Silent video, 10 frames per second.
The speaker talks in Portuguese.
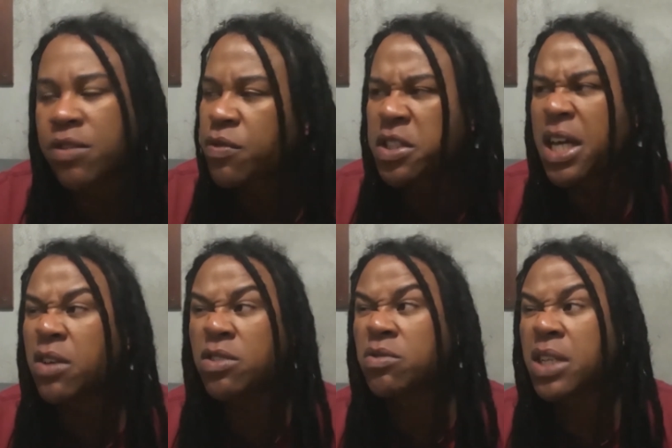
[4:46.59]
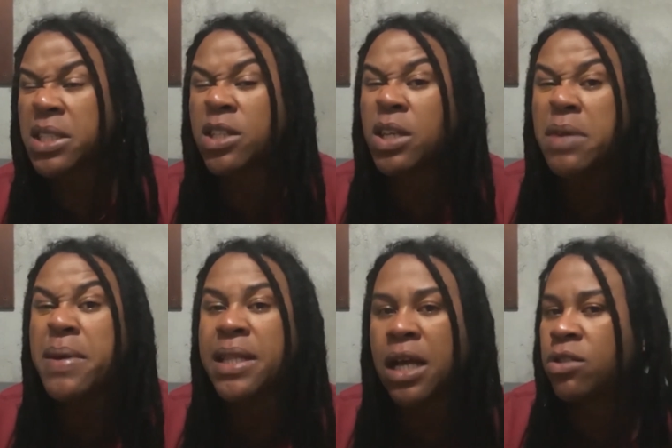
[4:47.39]
Se não fosse ela, eu não tinha saído nem
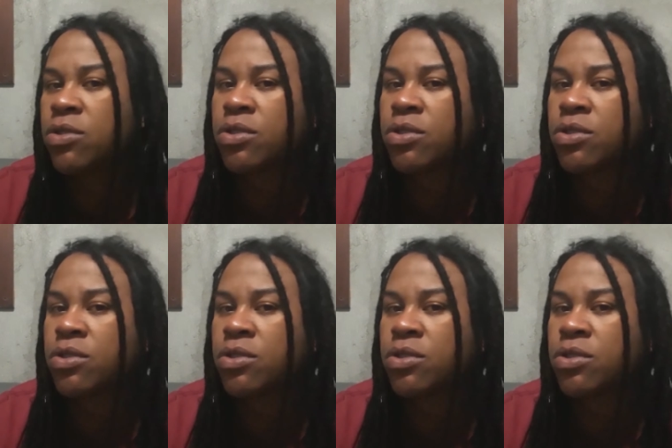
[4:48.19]
metade do